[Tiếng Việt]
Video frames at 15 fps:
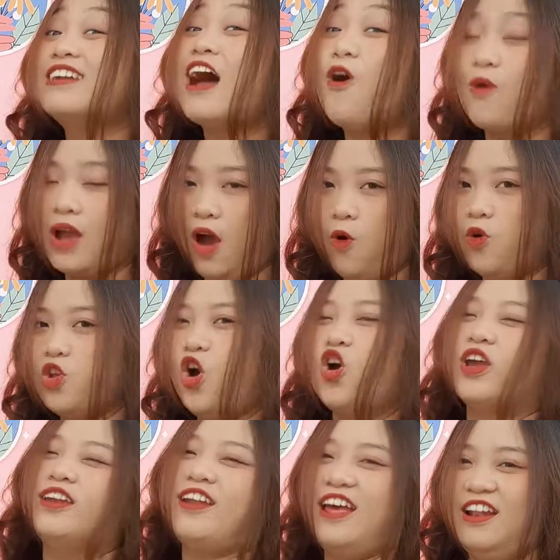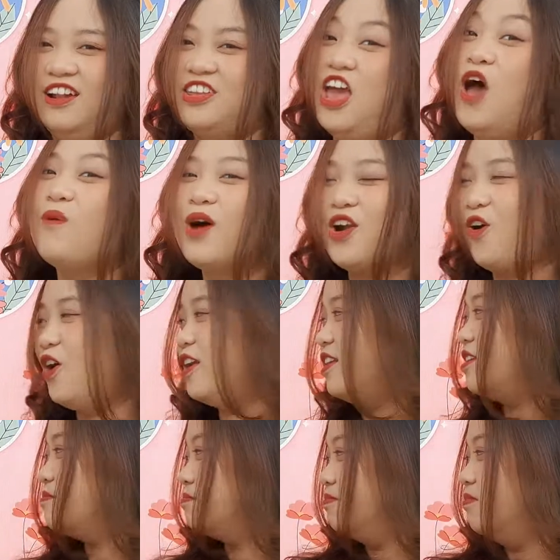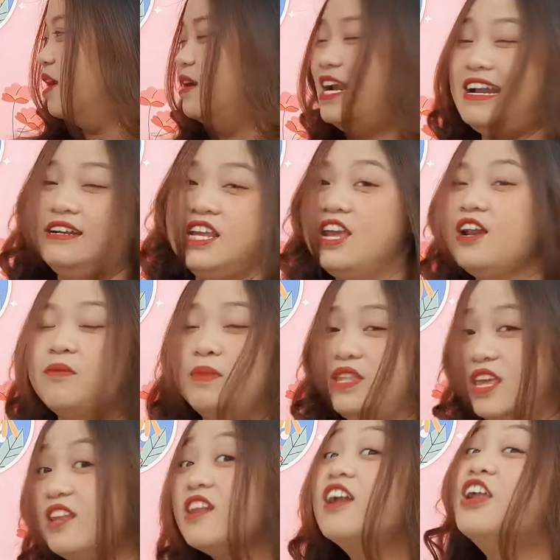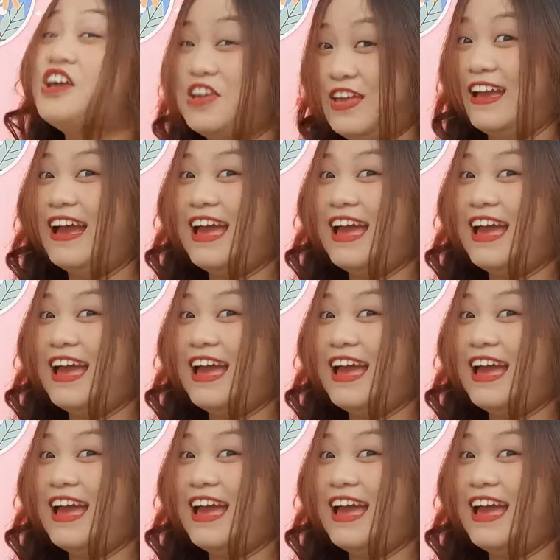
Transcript: đứng đầu câu. Trời, cái này là dễ quá rồi. Mình viết là mình viết nó liền